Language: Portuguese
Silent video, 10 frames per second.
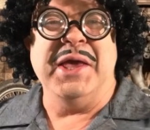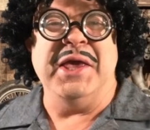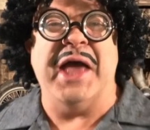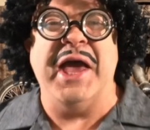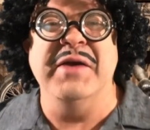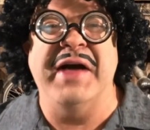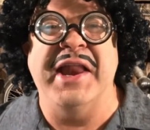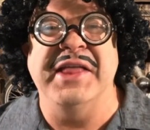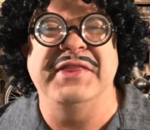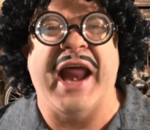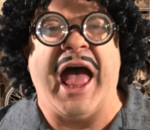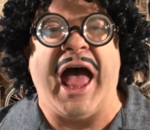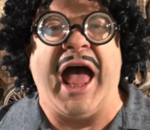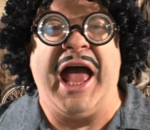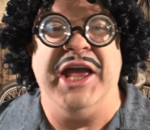E aí,
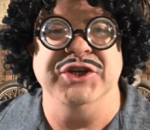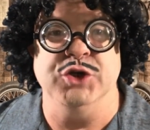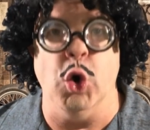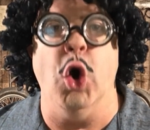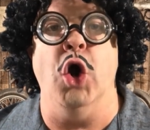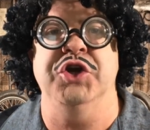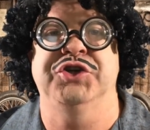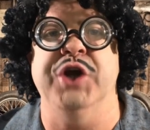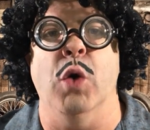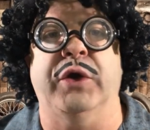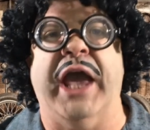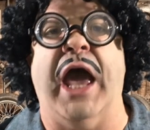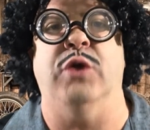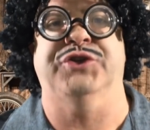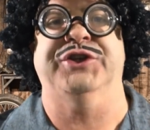malandrai? Hoje eu
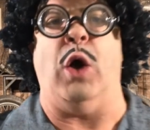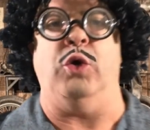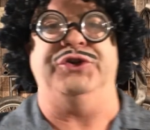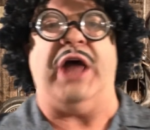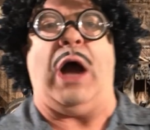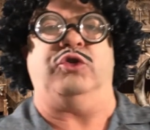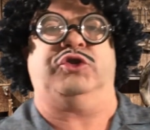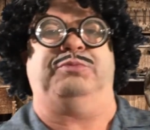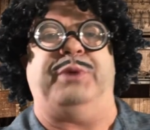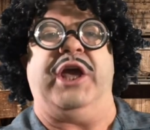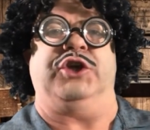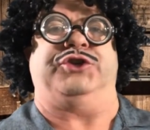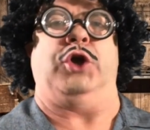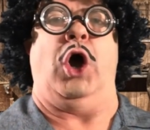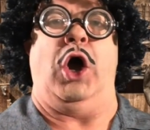quero saudar os
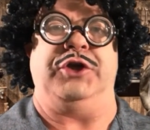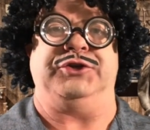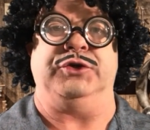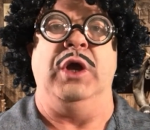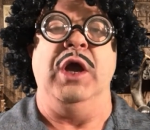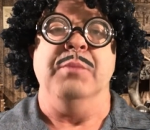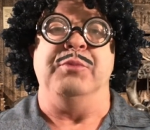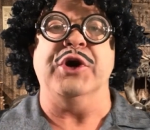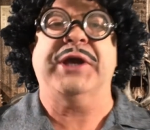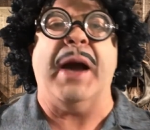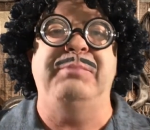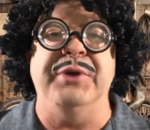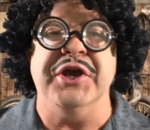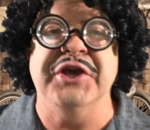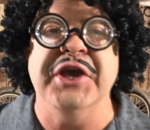preguiçosos. Porque a
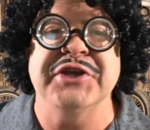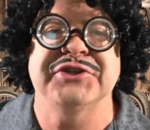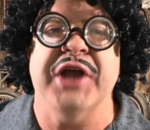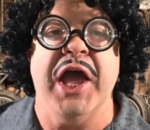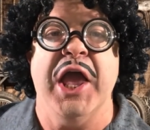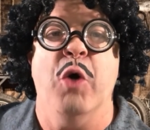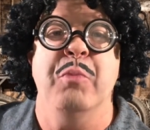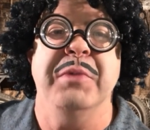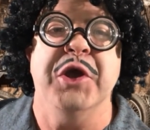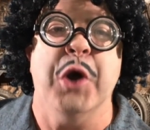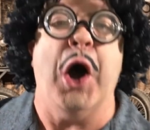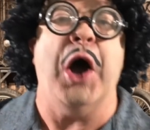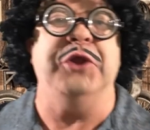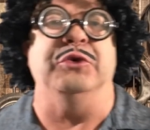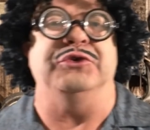preguiça é o
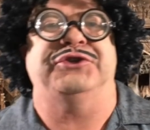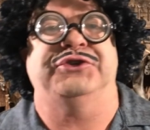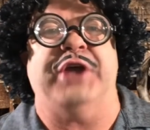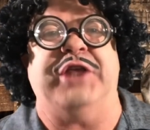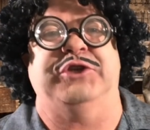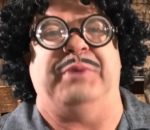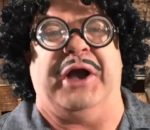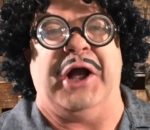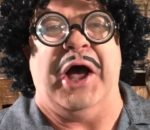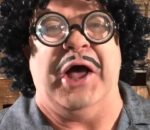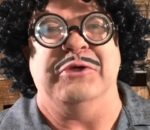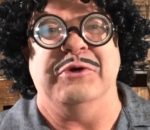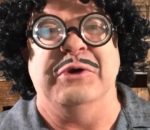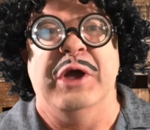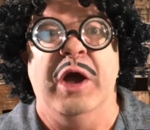melhor dos sete
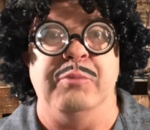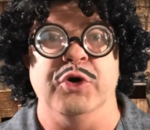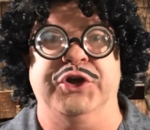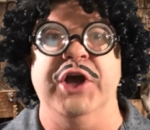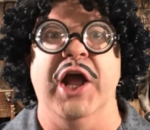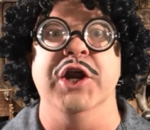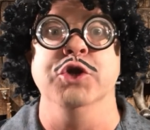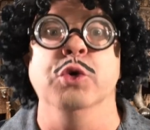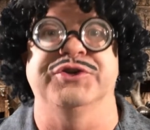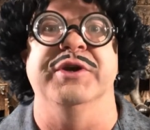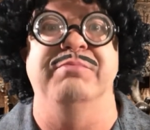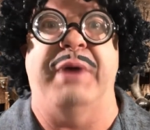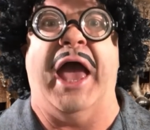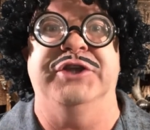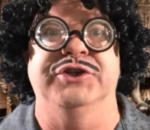pecados. Porque ele nos
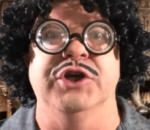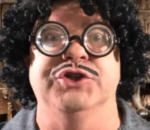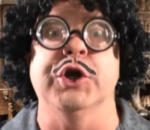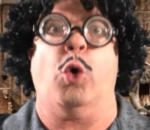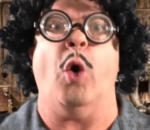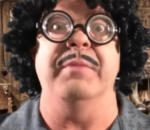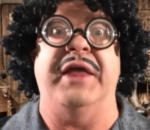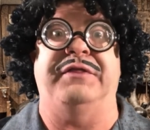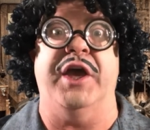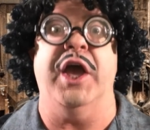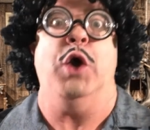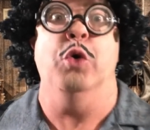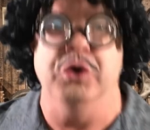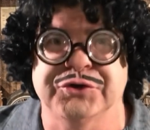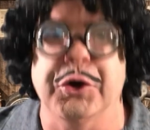impede de cometer
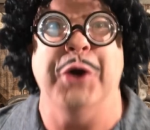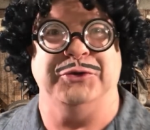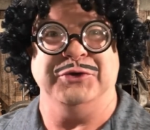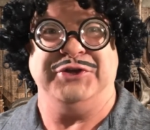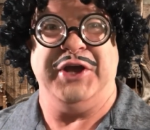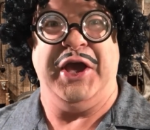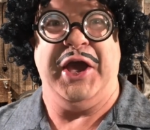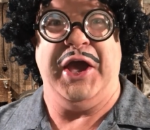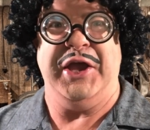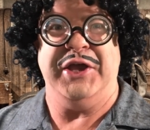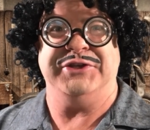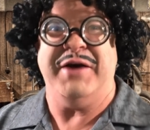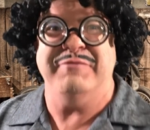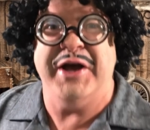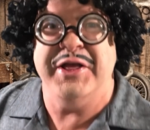os outros seis.
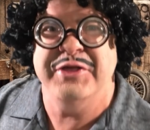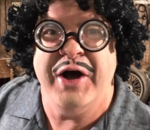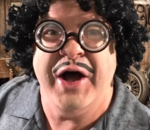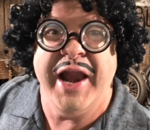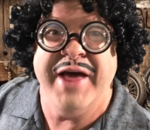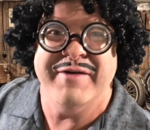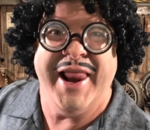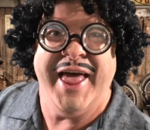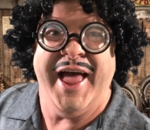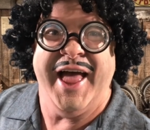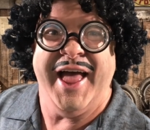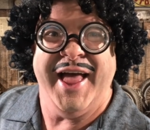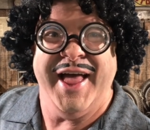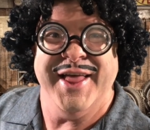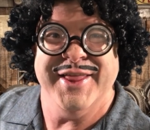Abandona,
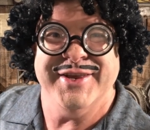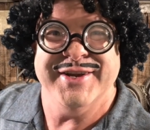malandro!